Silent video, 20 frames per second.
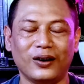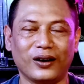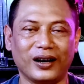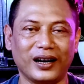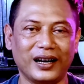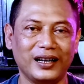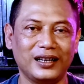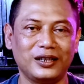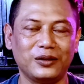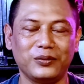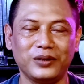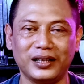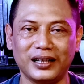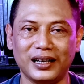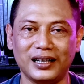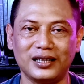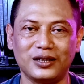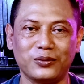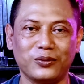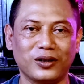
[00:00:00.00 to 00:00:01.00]
oke
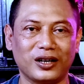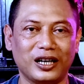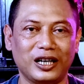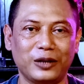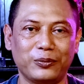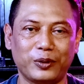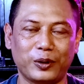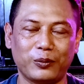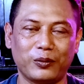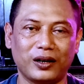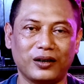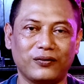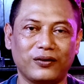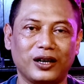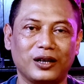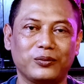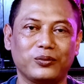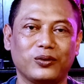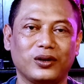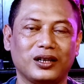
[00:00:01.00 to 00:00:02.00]
demikian semoga ini
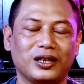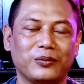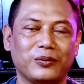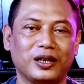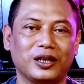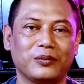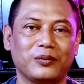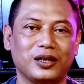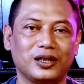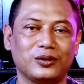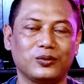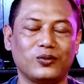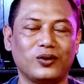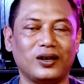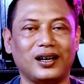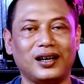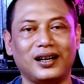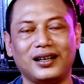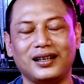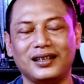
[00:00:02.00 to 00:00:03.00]
bermanfaat buat teman-teman
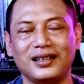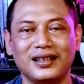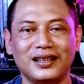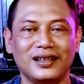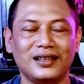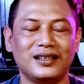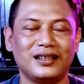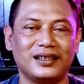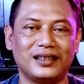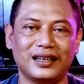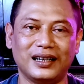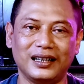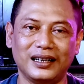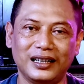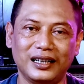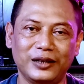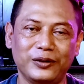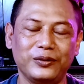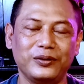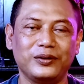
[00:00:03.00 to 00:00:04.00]
semua dan
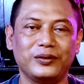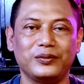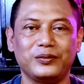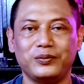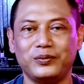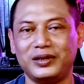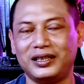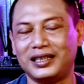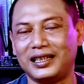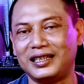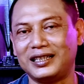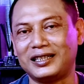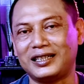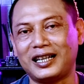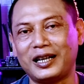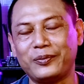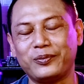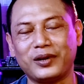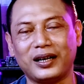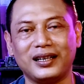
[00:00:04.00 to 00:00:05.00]
ini bisa
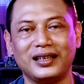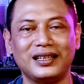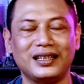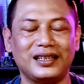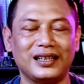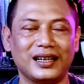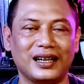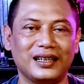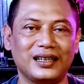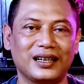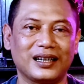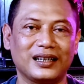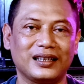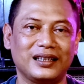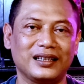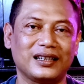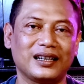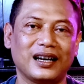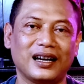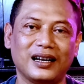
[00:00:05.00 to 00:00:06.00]
diterapkan tidak hanya
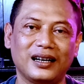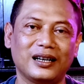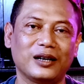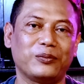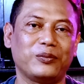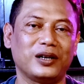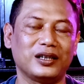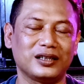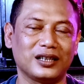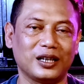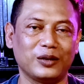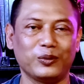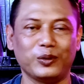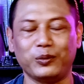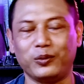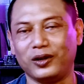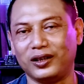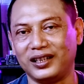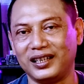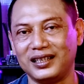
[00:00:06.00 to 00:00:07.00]
ketika Anda belajar
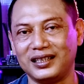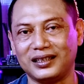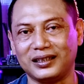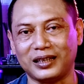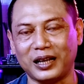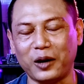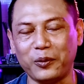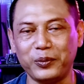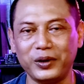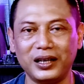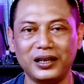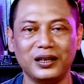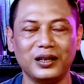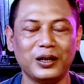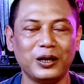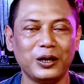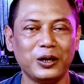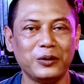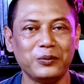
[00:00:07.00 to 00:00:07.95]
ilmu hipnotis tetapi